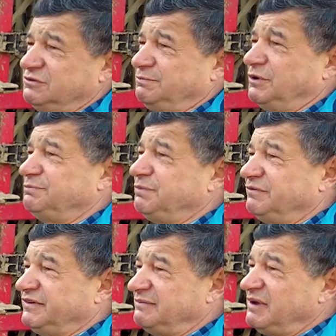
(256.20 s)
tu
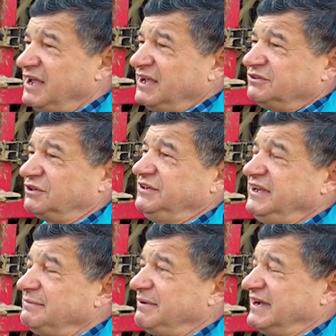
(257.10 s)
podpowiem, to
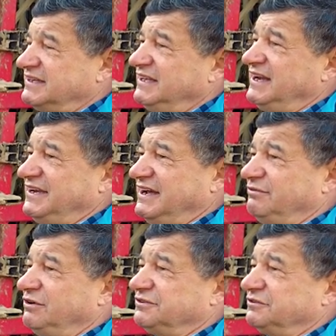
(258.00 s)
nie brak tyle
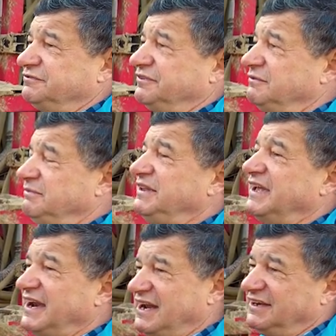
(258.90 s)
nawozów y,
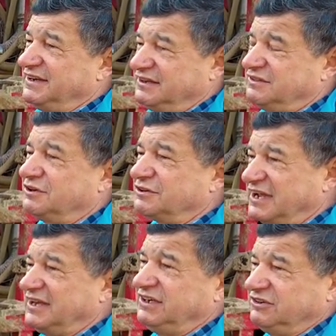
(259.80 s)
mineralnych, co
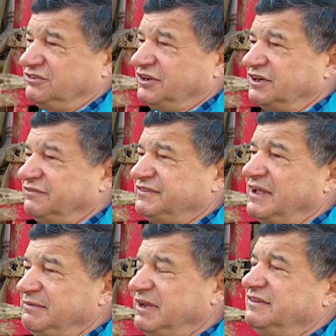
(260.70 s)
organicznych i w
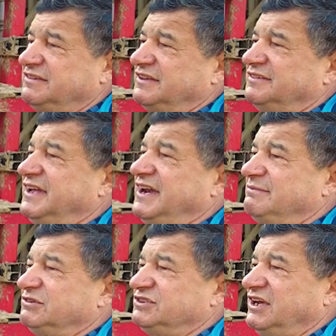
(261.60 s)
te miejsca
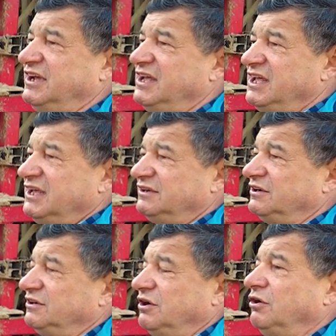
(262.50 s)
staramy się,
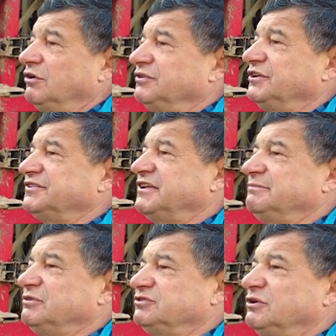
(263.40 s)
no, o
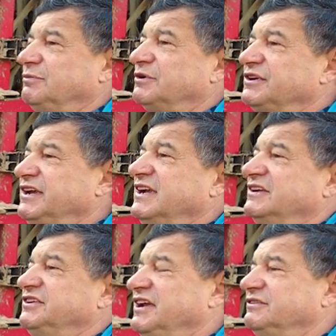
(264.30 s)
dostępność
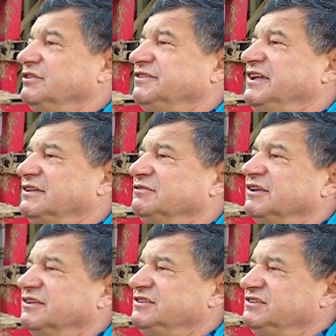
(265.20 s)
obornika czy nawet osadu
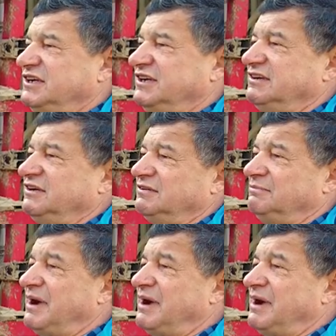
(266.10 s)
jest dzisiaj no,